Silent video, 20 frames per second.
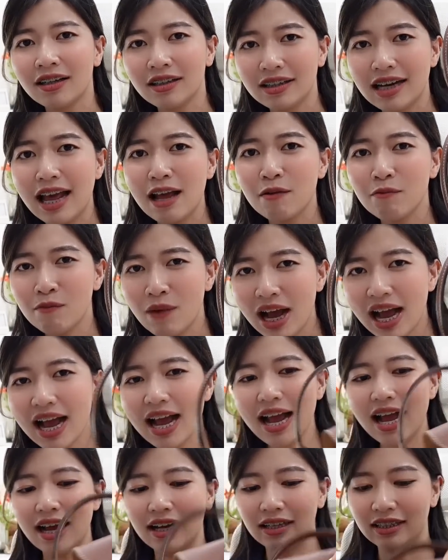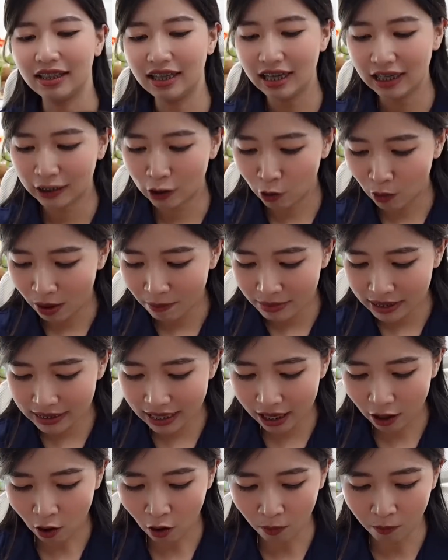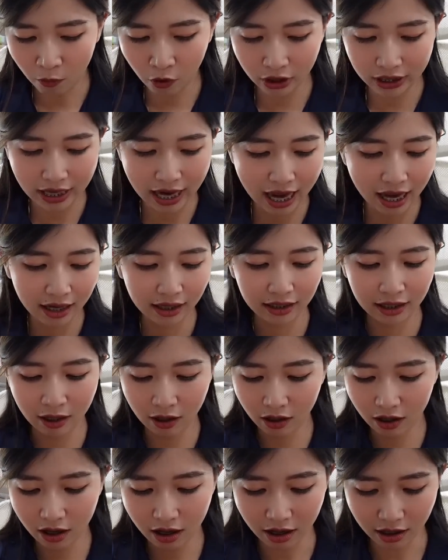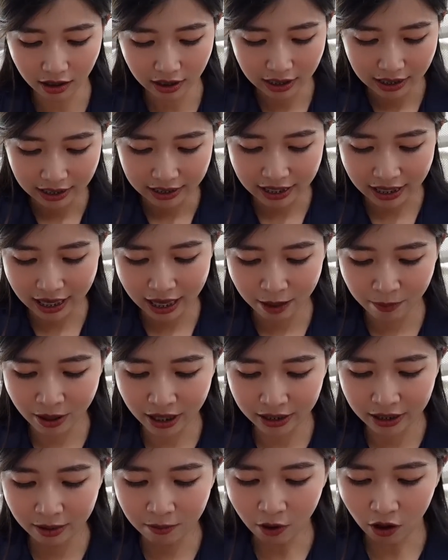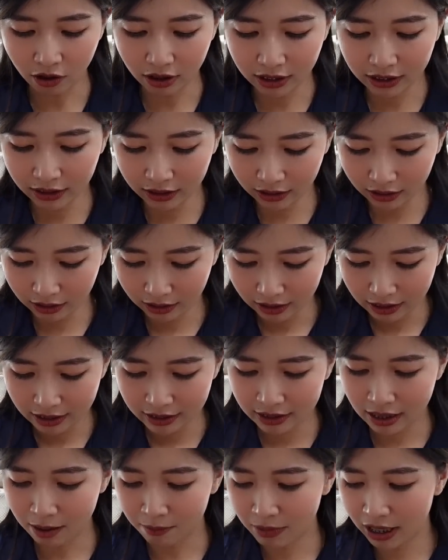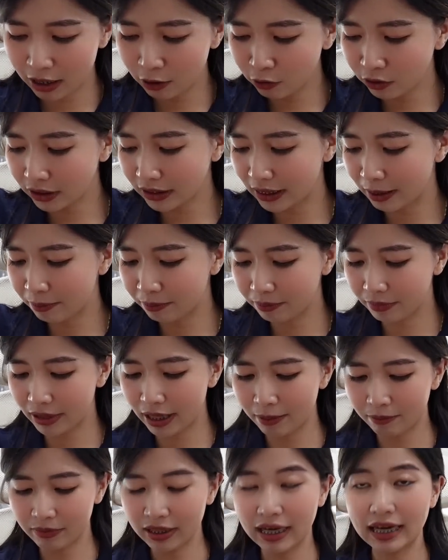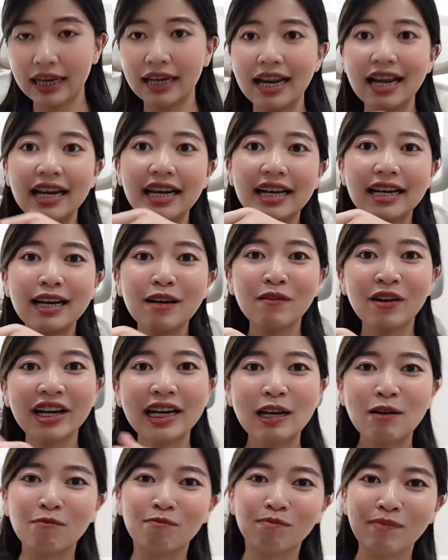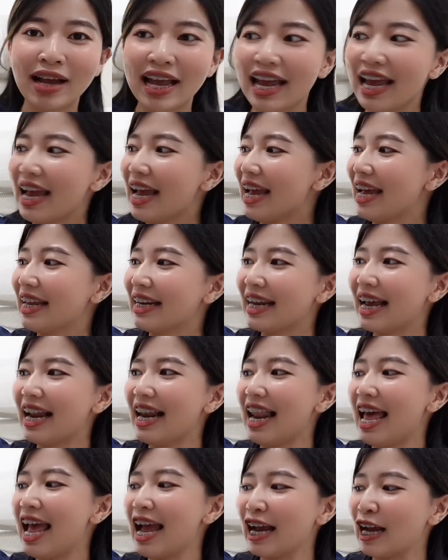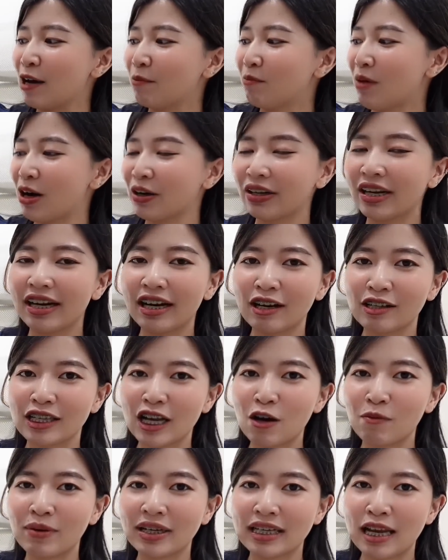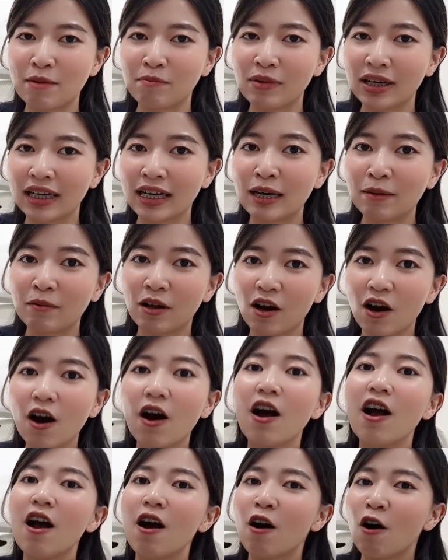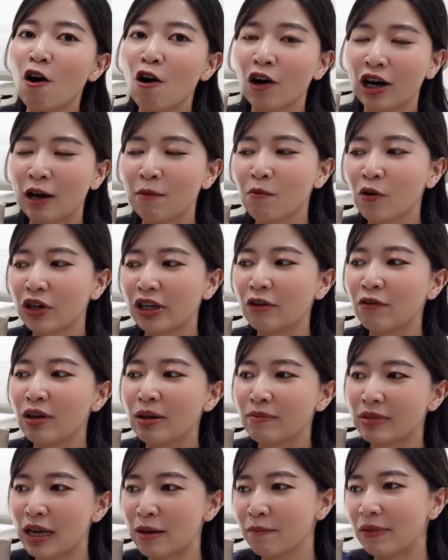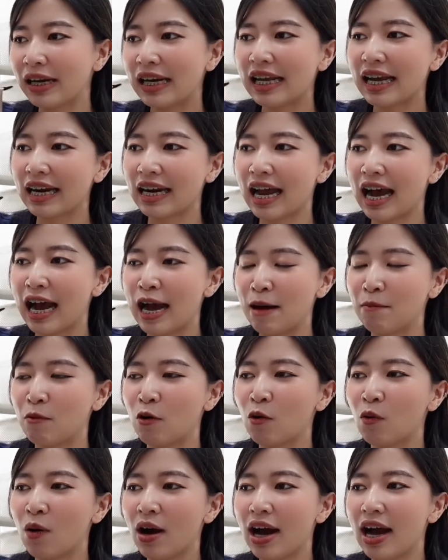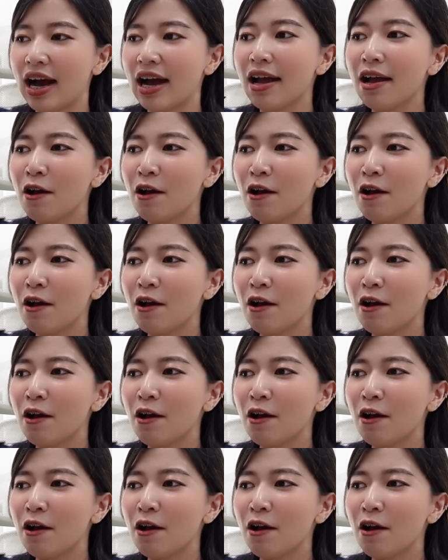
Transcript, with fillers: คือแน่นมาก แต่ว่ามันใส่ของหมดนะ แล้วก็อย่าง iPad ที่บอกก็คือ สามารถรูดซิปเก็บอย่างนี้ได้เลย พอดีเป๊ะเนี่ยแหละกระเป๋าที่เราจะเอาไปใช้เปิดเทอม แล้วก็ของทั้งหมดที่ฟิล์มใช้ไปเรียนนะคะ เพราะว่า